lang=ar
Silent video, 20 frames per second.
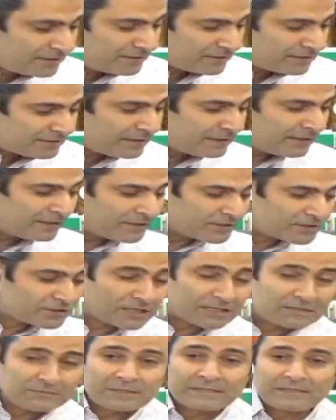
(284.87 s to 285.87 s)
جديده
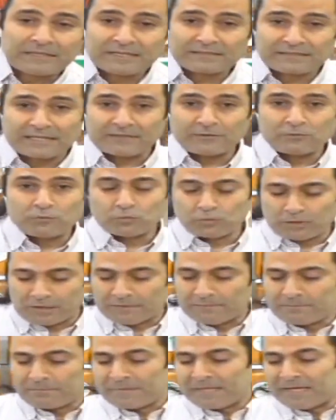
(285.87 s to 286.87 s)
شغل منطقه عين
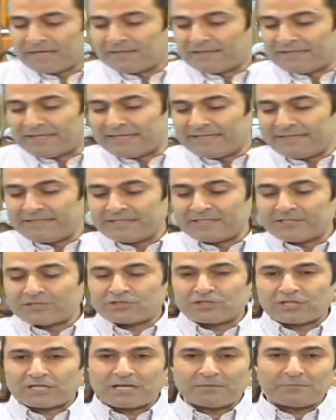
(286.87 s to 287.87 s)
توره اللي
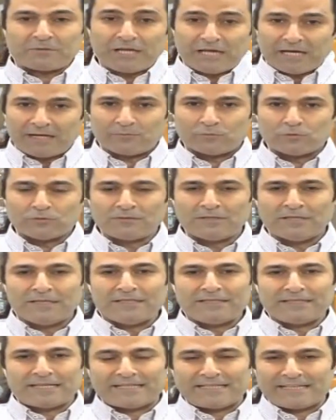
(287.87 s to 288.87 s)
هن شراب الحامض
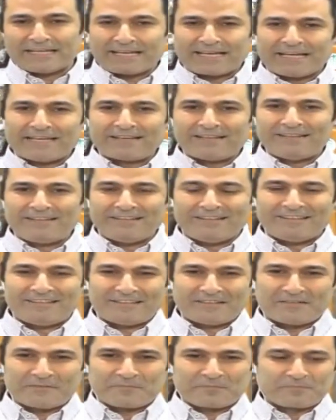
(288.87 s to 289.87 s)
يعني غير
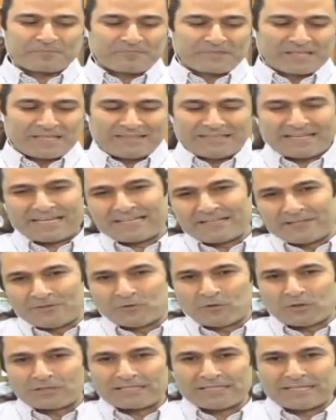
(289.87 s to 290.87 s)
غير
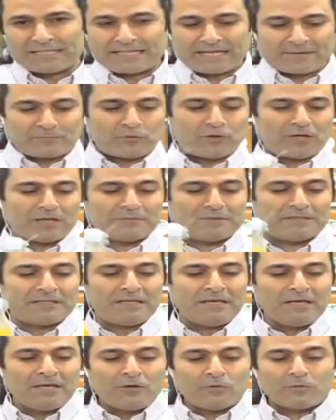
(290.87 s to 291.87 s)
النوع كده نعمله
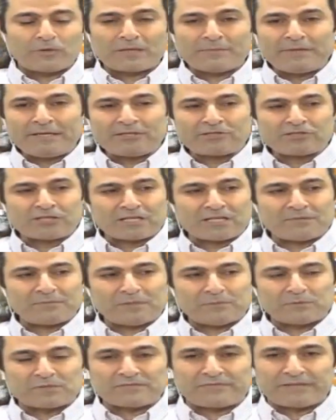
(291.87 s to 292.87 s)
قبل وكمان
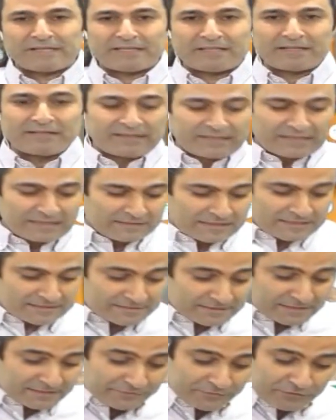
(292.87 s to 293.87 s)
شراب البصفير
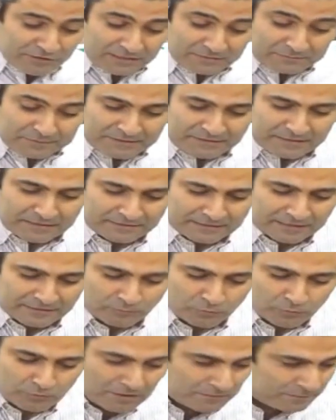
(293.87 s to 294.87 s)
هالاصناف شغل منطقه
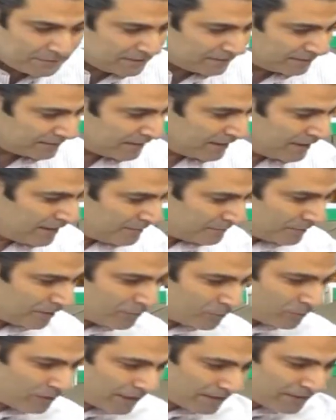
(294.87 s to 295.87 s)
عين توره المتن
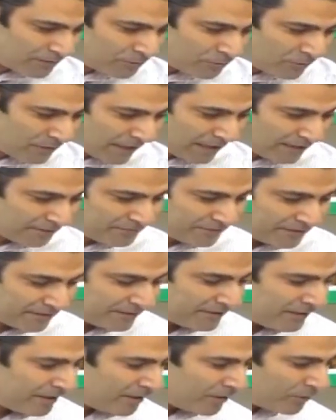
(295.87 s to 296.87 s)
بدهم يعطيهم
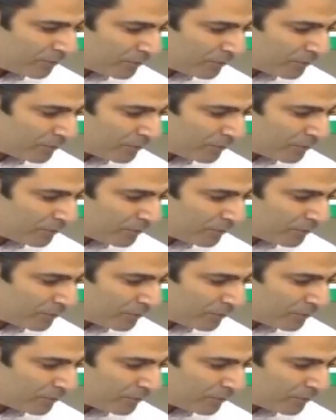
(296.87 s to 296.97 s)
العافيه